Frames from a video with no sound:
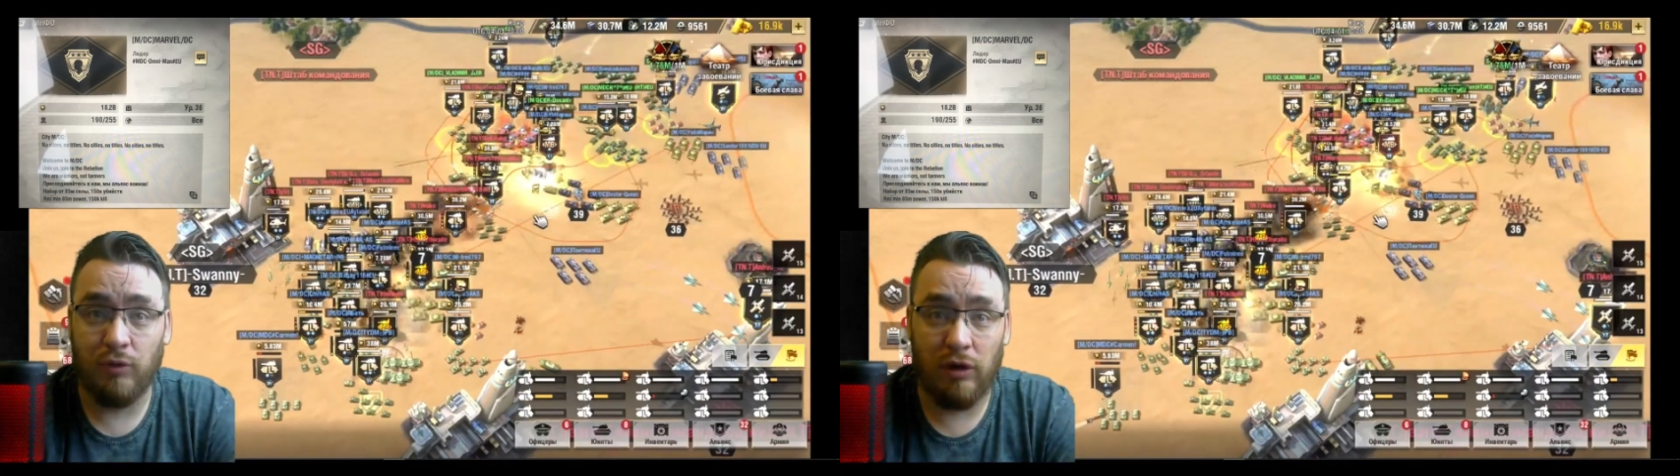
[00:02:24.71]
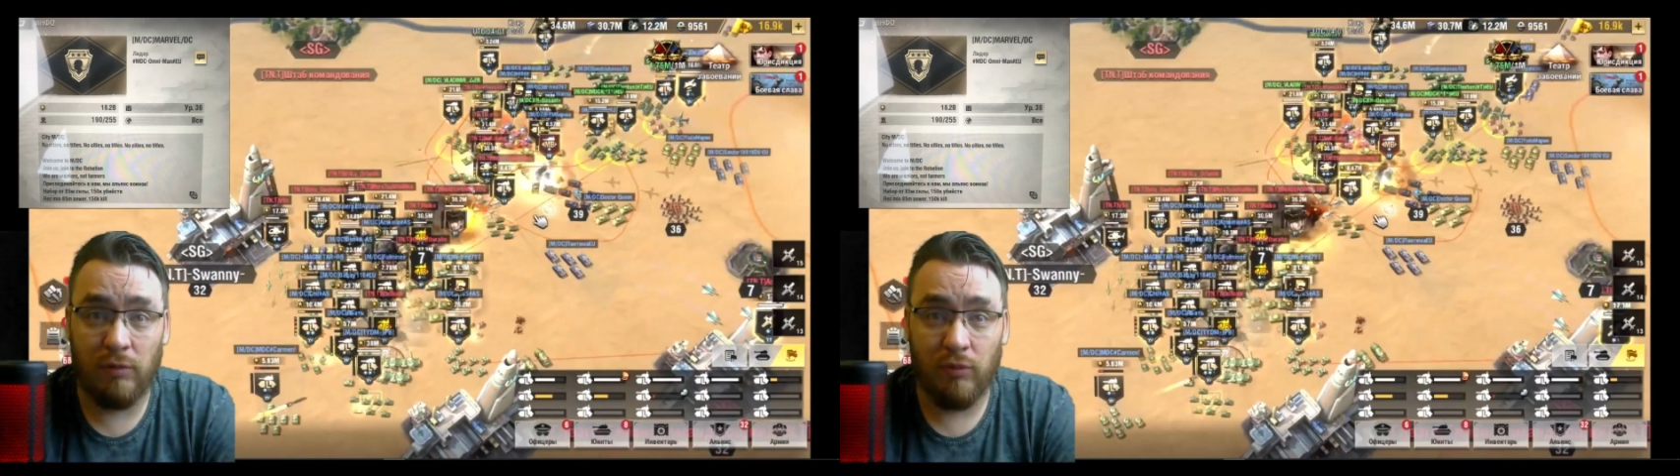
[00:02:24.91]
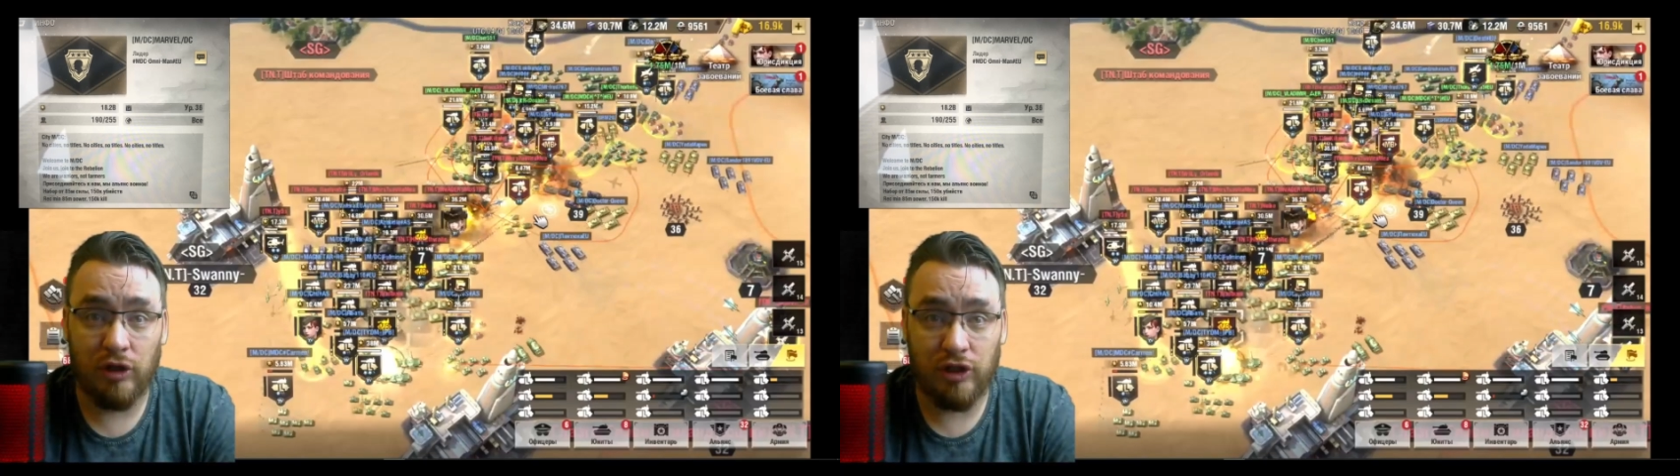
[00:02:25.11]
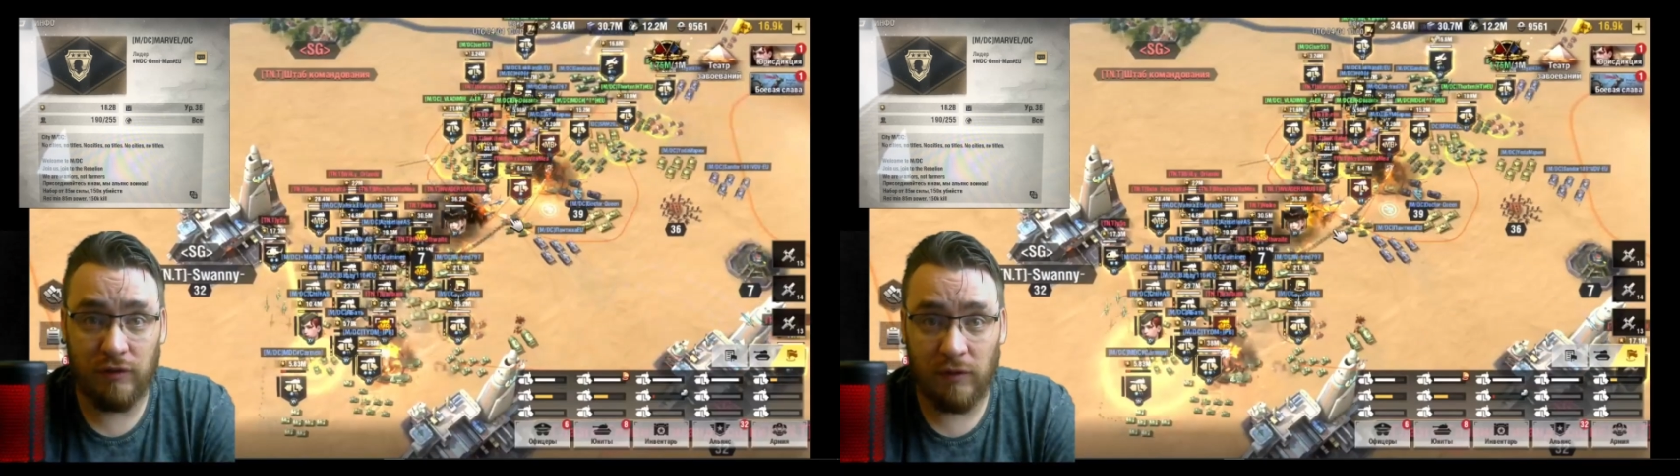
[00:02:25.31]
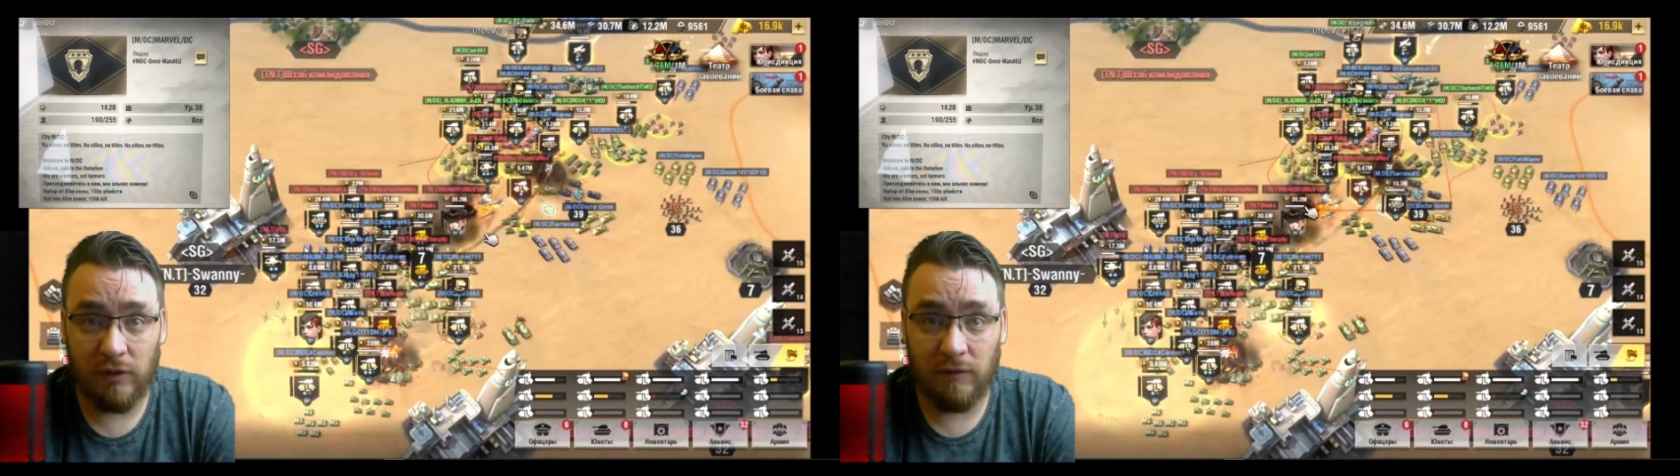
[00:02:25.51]
поле боя
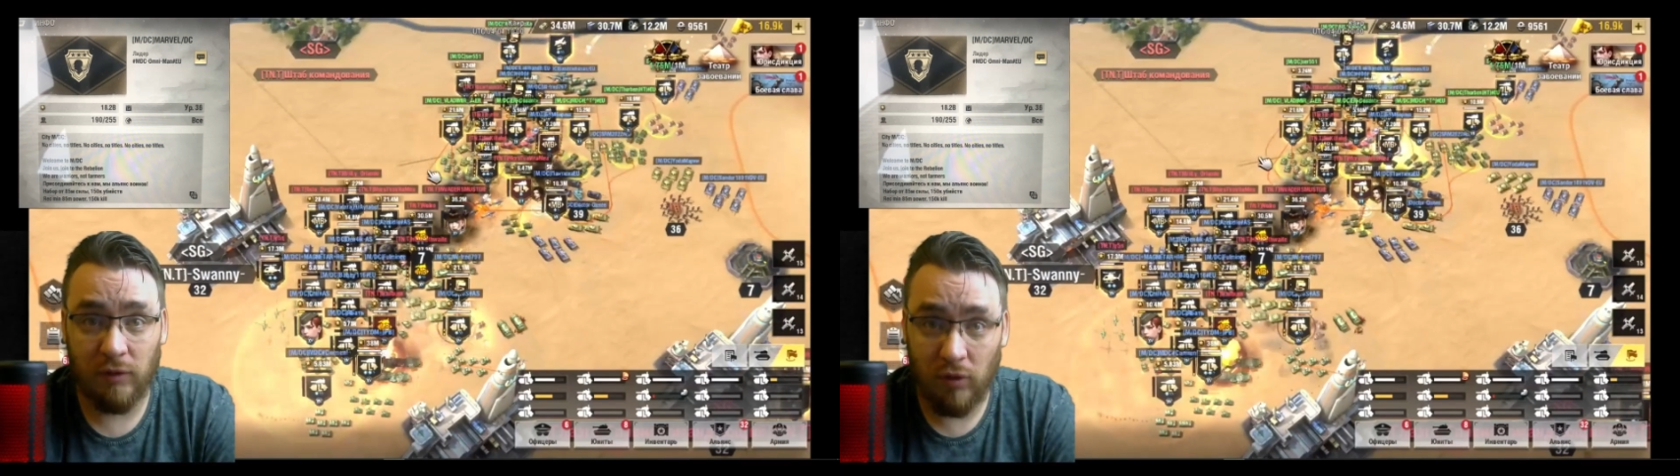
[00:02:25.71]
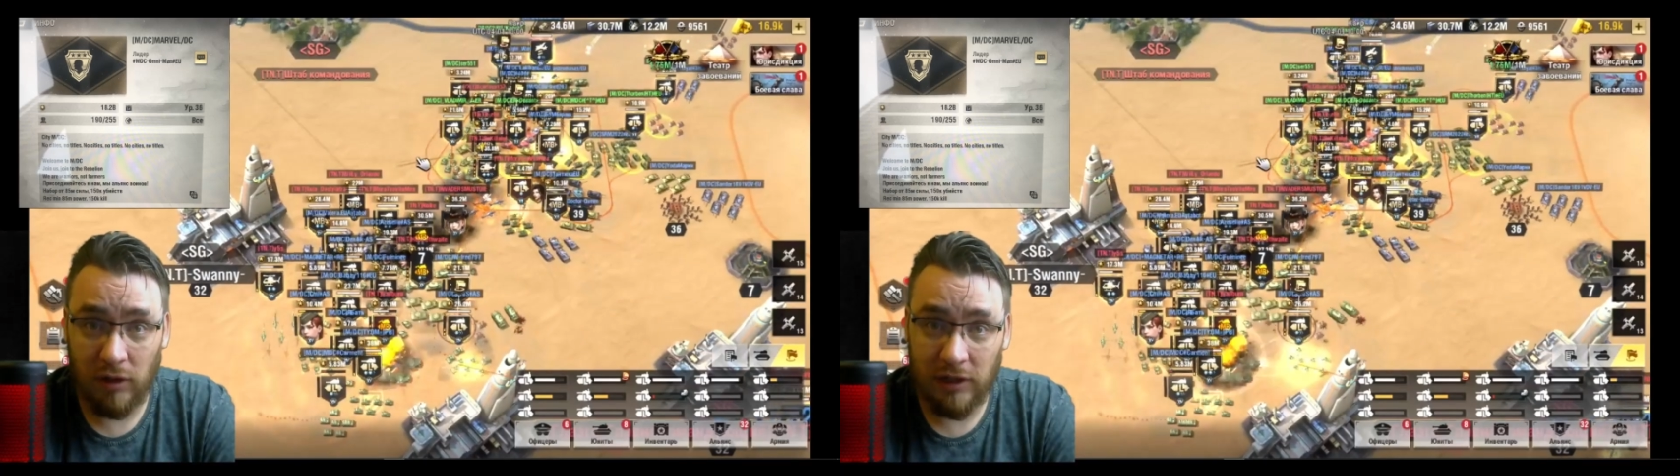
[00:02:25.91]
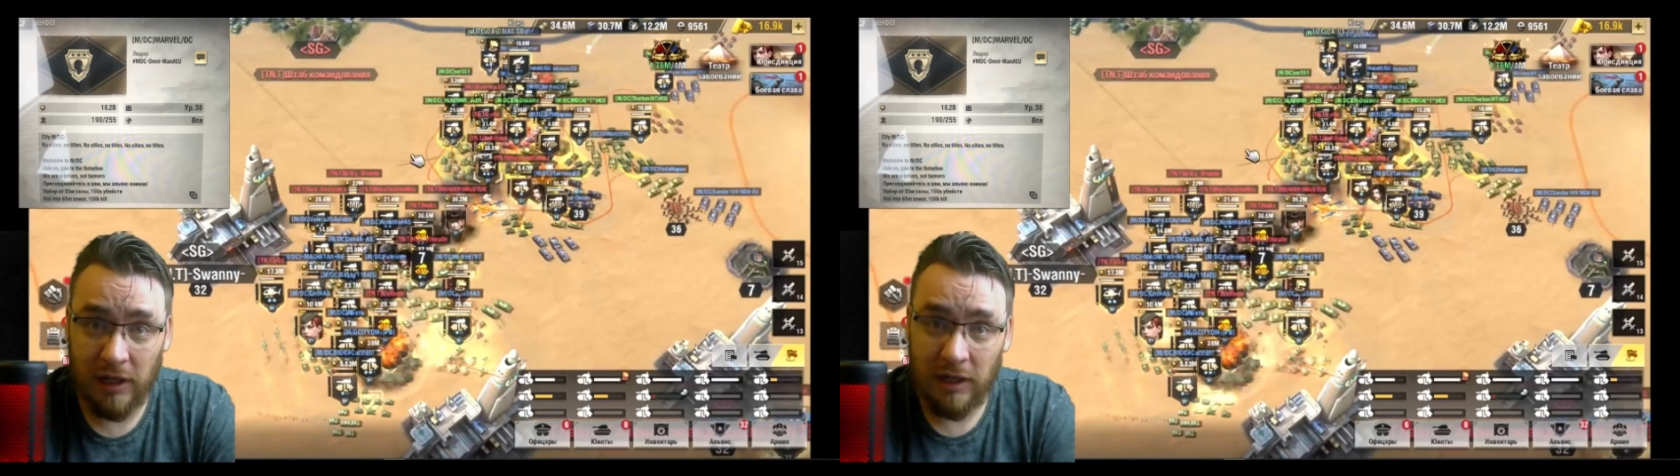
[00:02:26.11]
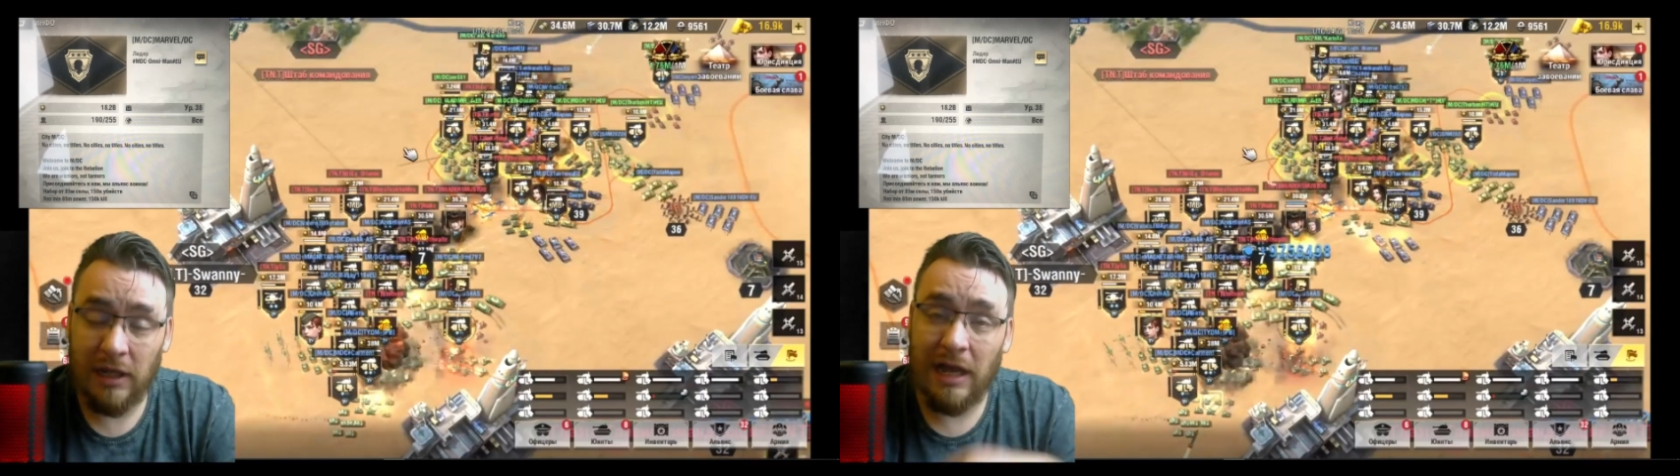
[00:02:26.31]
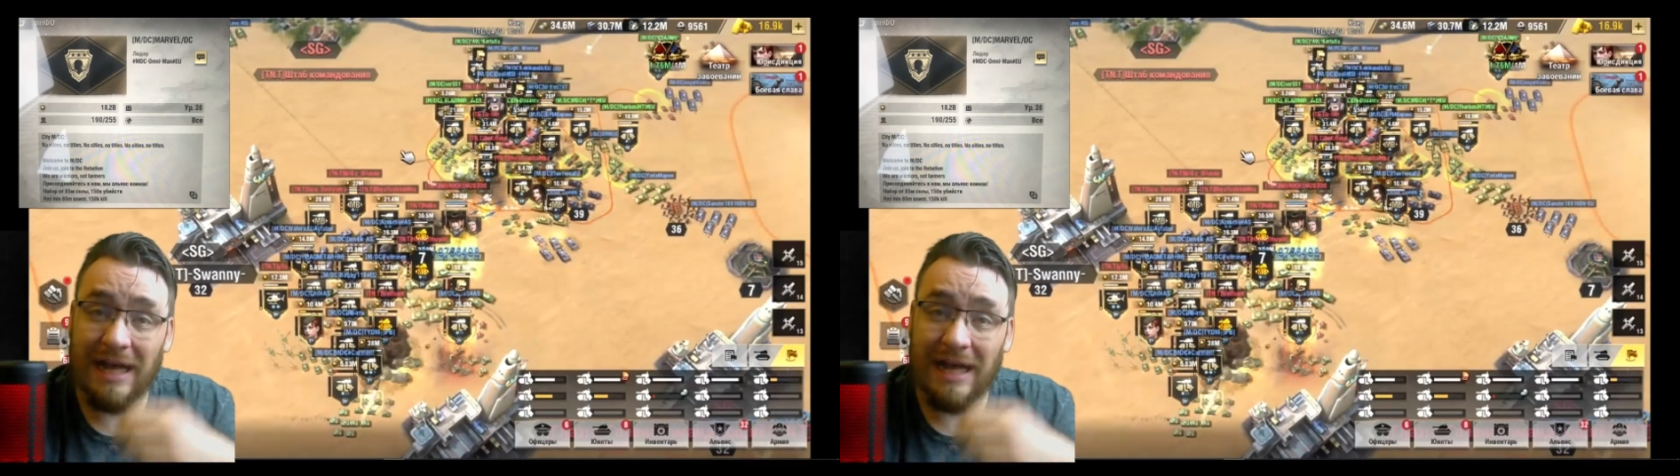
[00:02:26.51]
четвертого города,